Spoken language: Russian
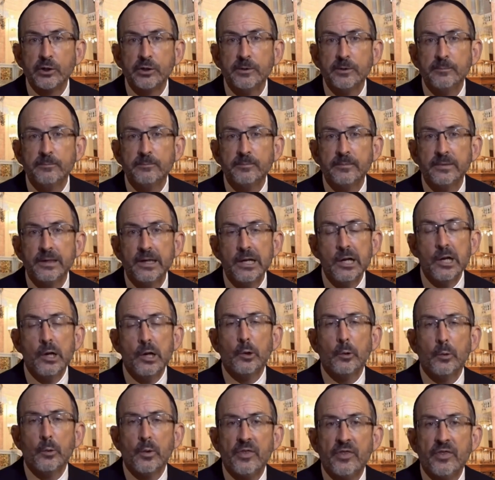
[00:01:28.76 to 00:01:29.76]
С этими
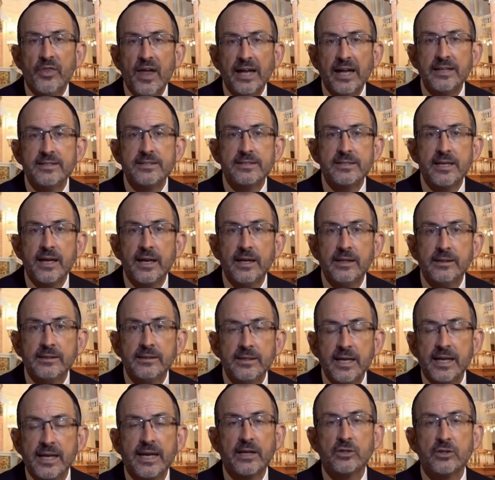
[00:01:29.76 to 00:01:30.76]
словами
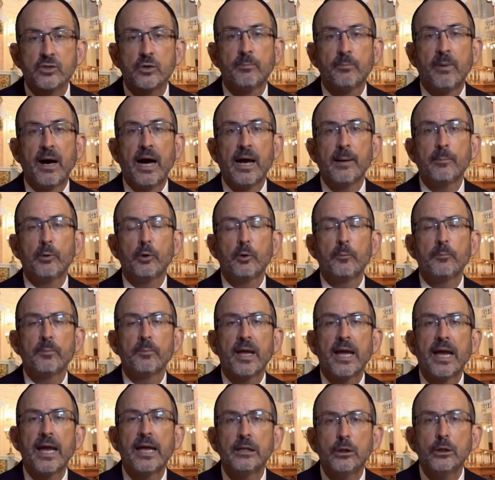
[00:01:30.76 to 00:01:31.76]
возьмите свою Библию,
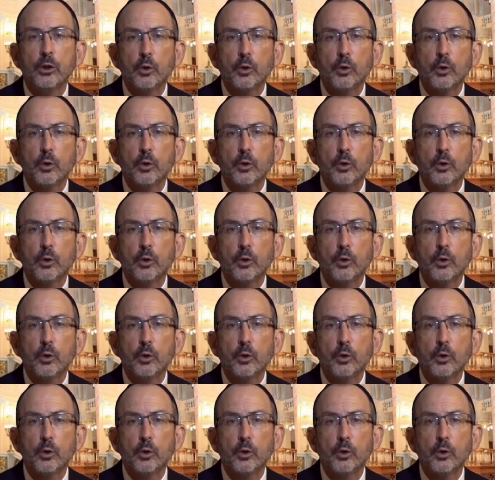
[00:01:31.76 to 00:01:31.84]
и